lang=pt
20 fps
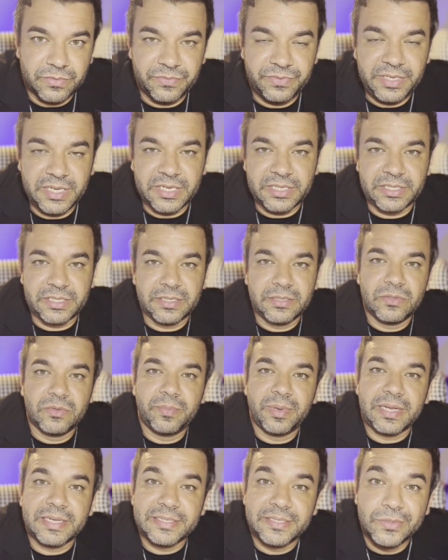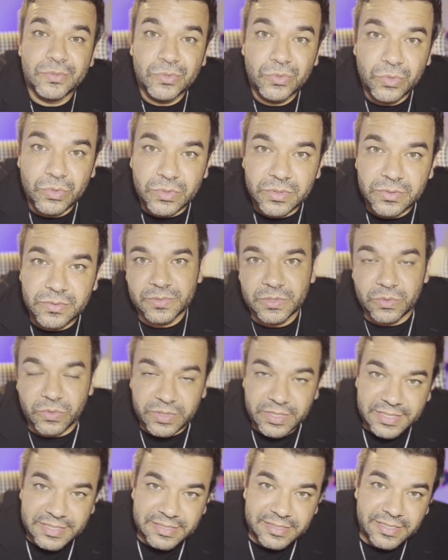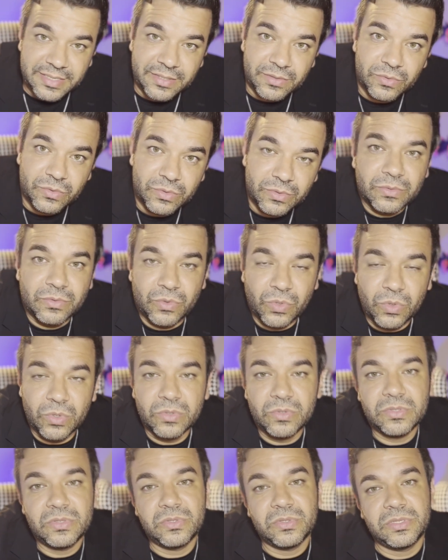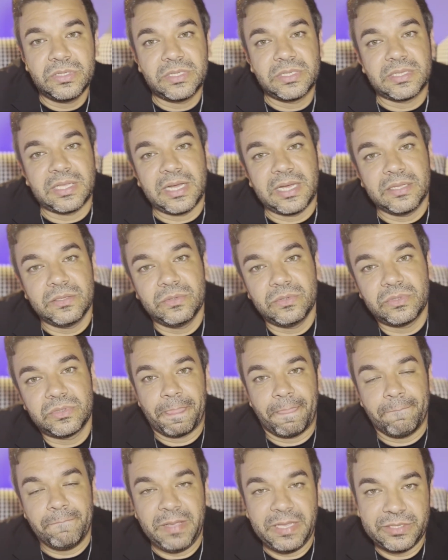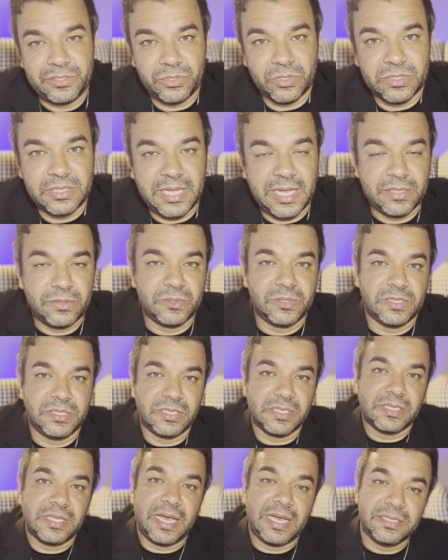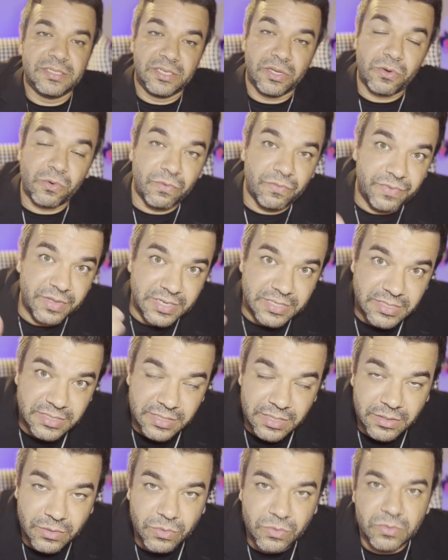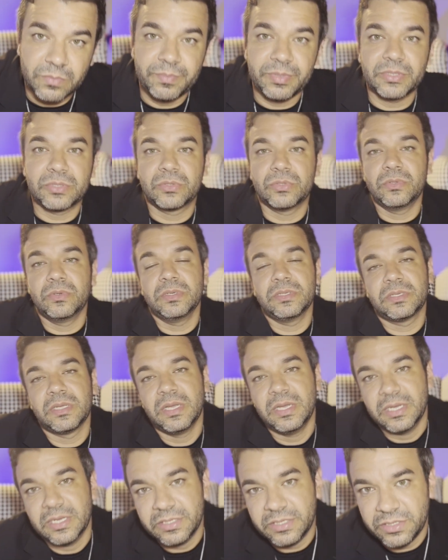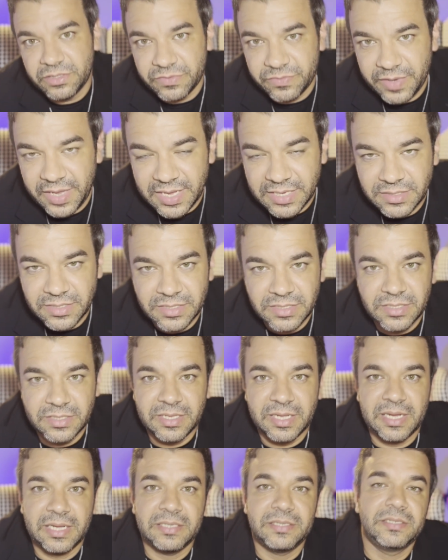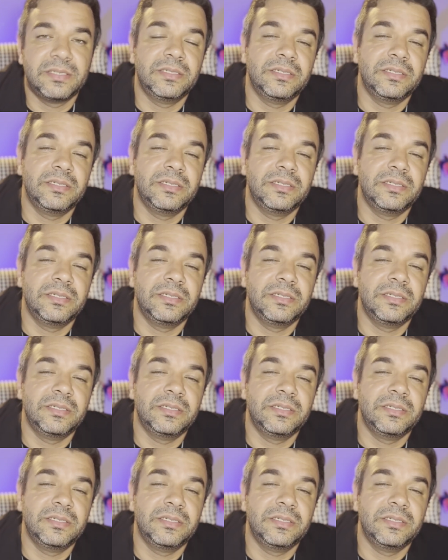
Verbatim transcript: viajando o Brasil todo, conhecendo todos os estados mencionados e cidades e conversando com pessoas de diversas cidades, de